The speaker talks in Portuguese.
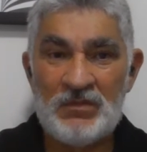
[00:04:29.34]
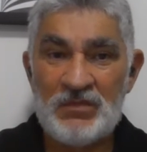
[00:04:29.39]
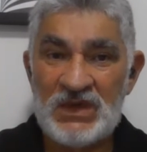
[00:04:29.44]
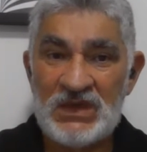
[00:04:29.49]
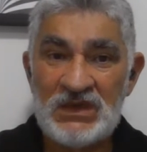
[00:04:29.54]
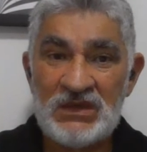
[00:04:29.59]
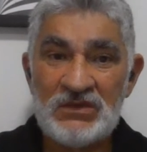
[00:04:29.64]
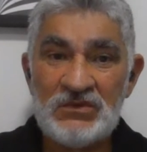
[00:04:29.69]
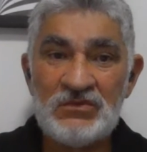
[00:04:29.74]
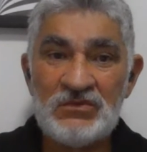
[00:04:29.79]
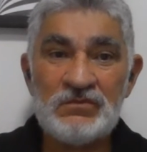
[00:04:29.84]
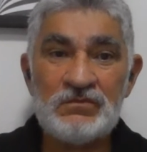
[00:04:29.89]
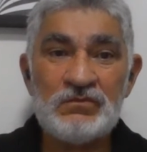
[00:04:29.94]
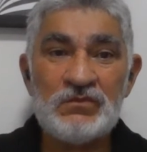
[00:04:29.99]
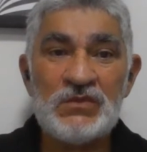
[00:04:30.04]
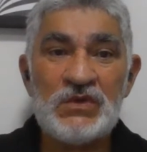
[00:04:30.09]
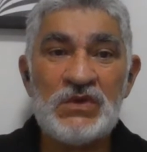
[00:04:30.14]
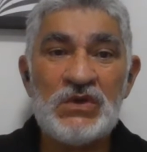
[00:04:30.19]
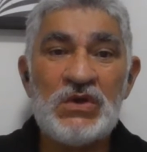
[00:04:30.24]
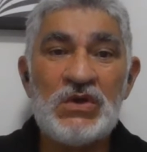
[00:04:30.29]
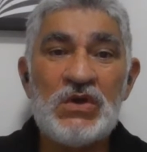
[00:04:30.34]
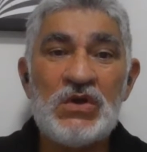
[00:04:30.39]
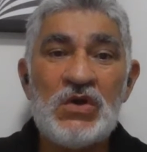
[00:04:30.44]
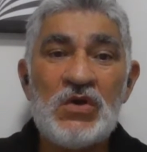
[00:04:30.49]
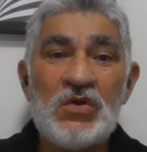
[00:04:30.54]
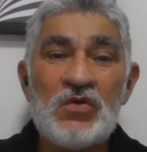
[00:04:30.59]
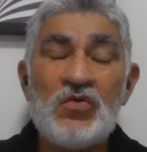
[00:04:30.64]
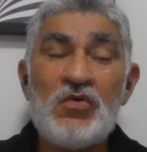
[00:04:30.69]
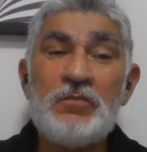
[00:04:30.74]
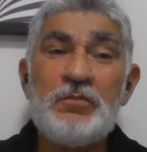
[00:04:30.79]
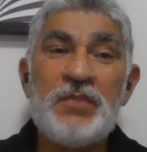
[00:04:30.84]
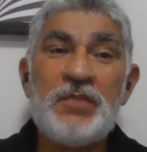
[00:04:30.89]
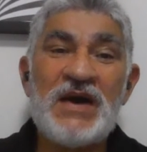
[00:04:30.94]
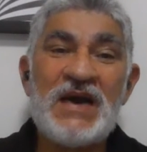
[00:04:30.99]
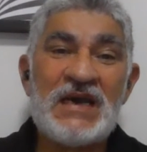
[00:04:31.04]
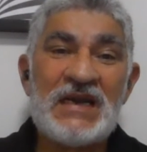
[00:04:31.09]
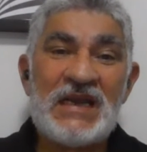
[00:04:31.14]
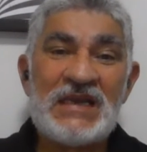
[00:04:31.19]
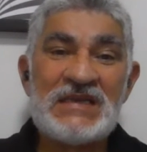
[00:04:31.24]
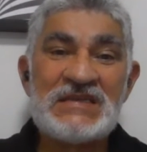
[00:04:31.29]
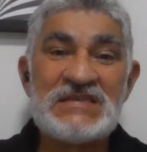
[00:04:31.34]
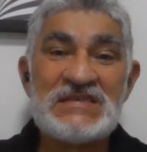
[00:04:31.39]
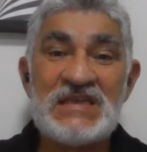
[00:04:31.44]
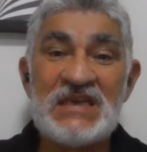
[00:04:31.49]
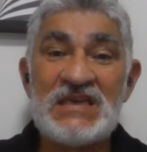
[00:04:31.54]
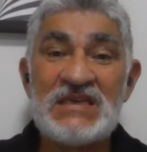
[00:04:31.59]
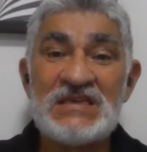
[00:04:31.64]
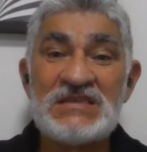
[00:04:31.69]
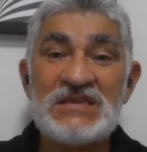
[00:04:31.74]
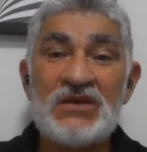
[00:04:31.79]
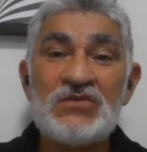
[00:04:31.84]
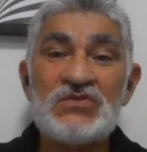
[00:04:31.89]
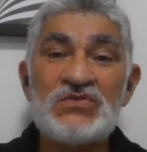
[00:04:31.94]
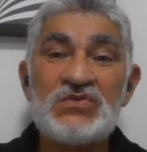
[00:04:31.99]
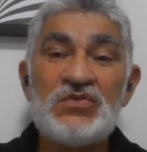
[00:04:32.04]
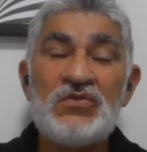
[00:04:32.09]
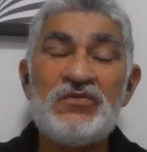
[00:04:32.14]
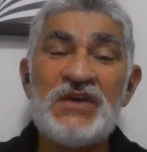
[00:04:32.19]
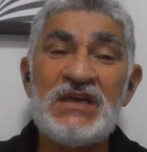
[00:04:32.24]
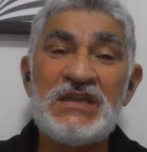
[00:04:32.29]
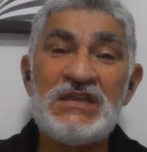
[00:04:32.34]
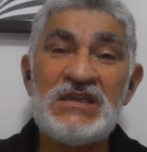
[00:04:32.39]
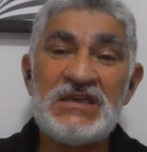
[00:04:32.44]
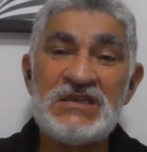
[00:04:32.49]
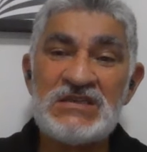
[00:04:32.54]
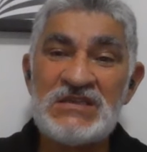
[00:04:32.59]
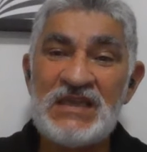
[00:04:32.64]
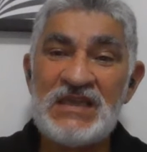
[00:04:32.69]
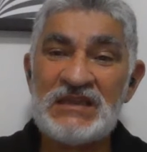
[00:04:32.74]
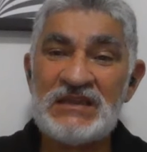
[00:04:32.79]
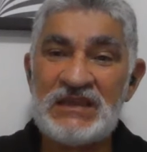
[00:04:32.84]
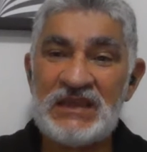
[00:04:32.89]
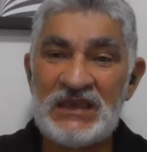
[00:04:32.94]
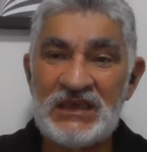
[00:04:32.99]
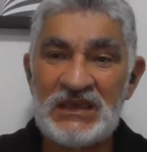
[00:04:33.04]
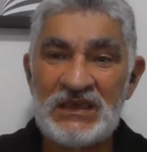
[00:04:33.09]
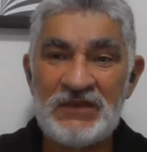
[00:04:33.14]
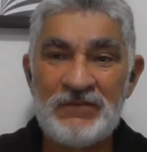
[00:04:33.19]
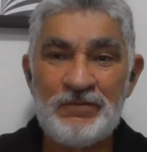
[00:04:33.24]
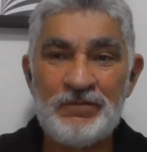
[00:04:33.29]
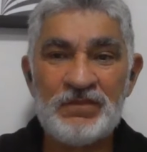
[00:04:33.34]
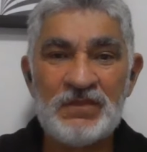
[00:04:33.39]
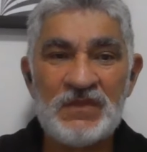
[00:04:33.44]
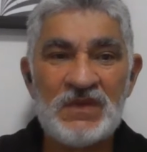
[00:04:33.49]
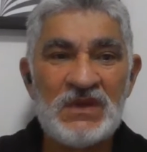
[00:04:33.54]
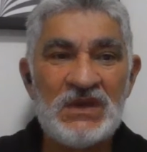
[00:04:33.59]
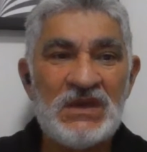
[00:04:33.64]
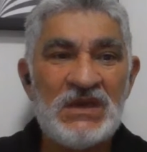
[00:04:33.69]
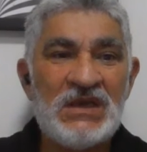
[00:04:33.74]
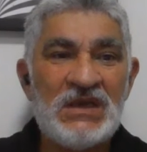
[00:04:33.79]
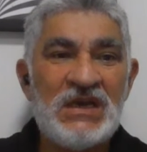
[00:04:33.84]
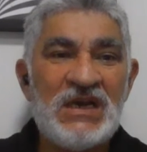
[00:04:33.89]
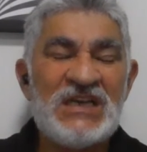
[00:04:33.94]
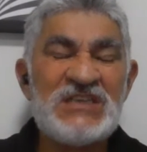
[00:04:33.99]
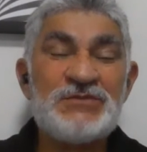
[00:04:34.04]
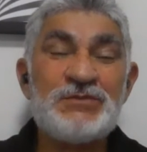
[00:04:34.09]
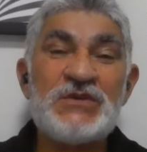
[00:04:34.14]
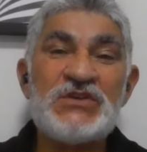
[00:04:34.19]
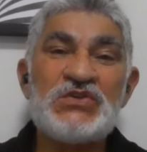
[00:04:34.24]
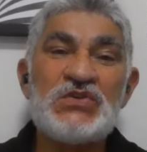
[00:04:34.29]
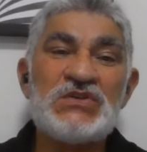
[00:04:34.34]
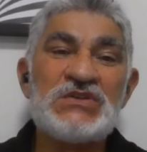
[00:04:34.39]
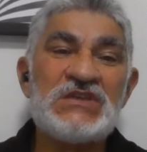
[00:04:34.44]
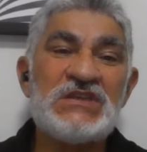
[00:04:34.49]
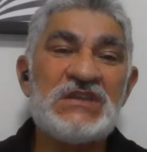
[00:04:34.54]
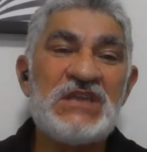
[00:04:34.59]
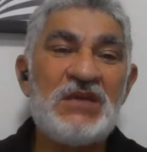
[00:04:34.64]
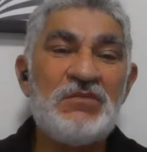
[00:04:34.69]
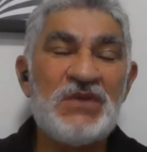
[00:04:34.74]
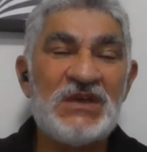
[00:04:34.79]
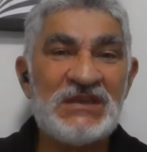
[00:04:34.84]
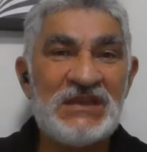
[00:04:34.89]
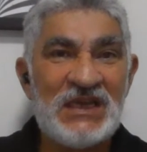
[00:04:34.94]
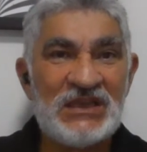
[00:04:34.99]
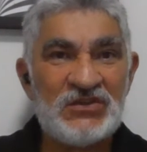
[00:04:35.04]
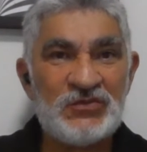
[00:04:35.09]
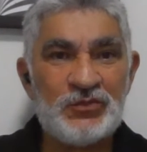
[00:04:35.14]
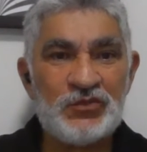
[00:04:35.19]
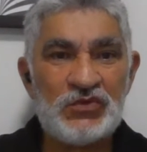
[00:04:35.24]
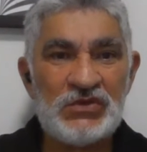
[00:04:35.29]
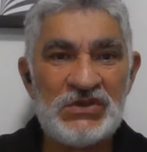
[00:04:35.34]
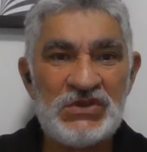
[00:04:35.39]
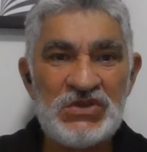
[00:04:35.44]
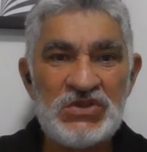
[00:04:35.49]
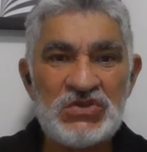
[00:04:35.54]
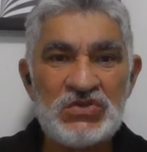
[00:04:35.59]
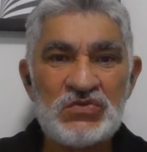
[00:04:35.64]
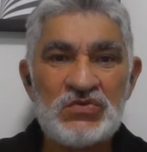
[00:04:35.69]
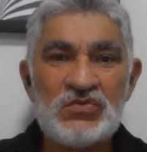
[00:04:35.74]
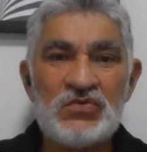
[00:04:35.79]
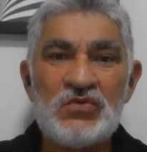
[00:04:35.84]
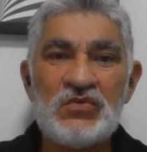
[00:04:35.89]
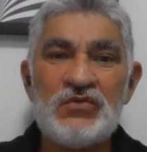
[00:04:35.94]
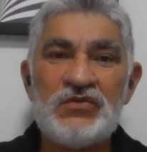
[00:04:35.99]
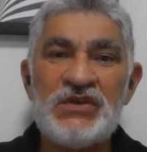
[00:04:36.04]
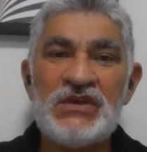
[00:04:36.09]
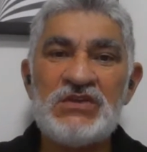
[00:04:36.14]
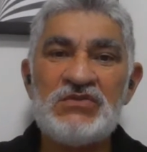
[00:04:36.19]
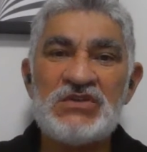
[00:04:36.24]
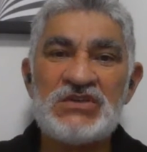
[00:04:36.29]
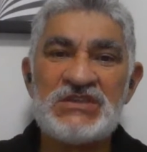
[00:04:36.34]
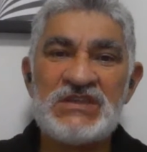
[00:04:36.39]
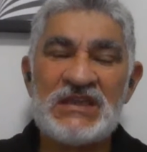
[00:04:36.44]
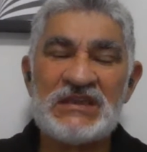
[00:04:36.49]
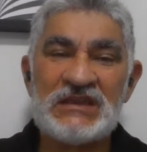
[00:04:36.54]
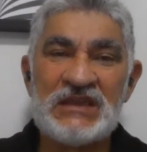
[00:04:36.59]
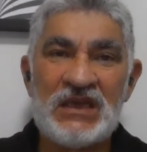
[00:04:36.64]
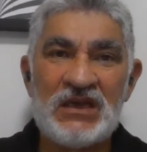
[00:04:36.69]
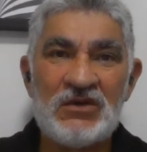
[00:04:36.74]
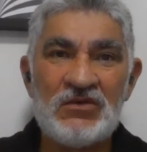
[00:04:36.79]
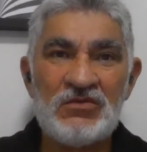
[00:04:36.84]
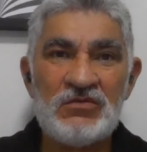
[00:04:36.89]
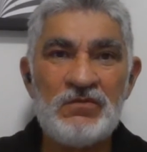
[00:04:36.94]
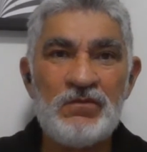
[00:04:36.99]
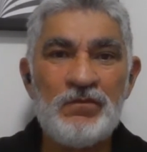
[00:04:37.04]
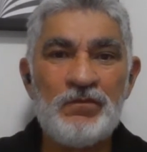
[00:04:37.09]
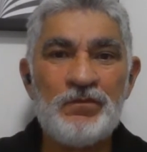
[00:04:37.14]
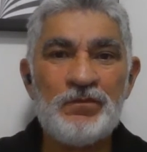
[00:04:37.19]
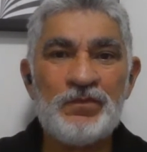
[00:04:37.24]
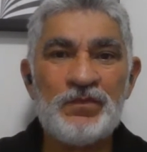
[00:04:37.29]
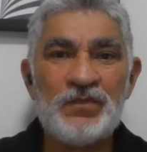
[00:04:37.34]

Emmanuel, compara César aos governantes da terra, às pessoas que têm mandato político, governo estatal.